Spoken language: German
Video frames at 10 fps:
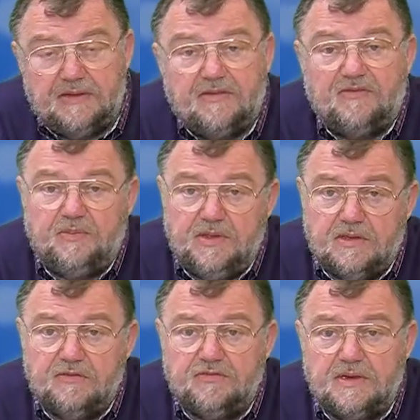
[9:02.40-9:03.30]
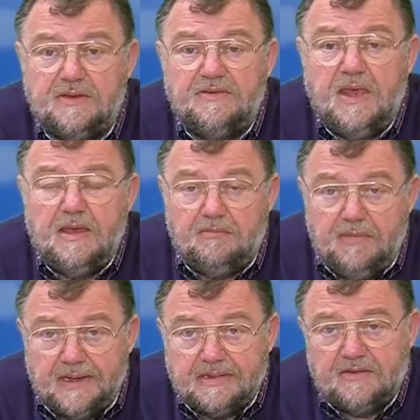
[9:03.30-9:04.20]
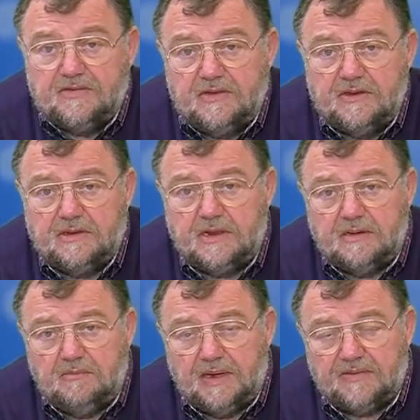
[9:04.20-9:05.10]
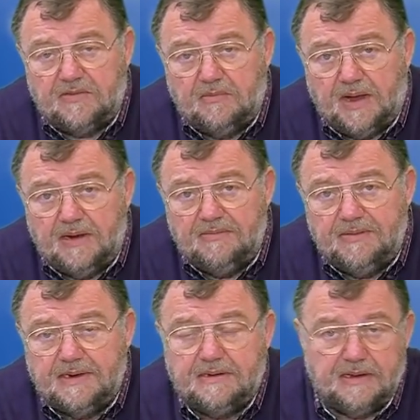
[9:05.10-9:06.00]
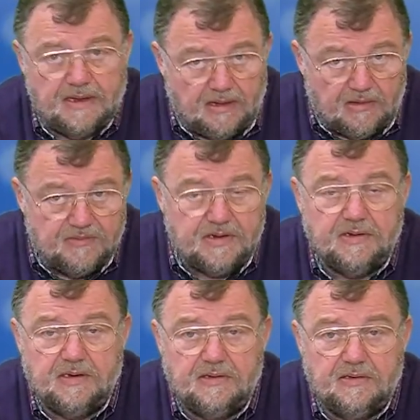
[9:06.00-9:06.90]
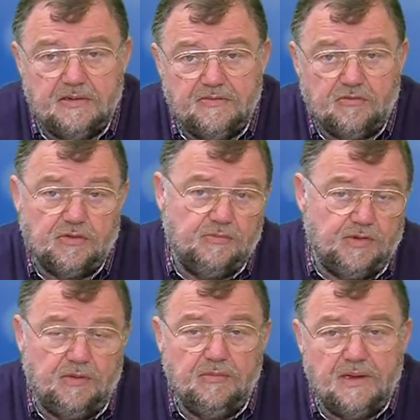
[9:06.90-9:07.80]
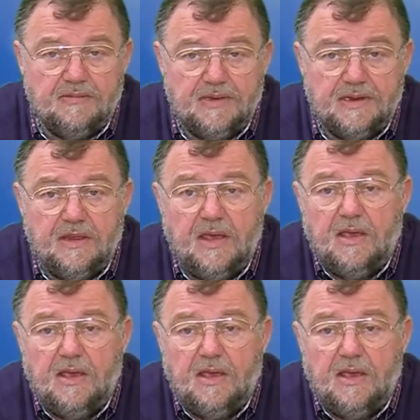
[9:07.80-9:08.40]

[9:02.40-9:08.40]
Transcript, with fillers: Wenn es auf Peak gestellt ist, merkt es sich den Maximalwert, der aufgetreten ist, oder Minimalwert.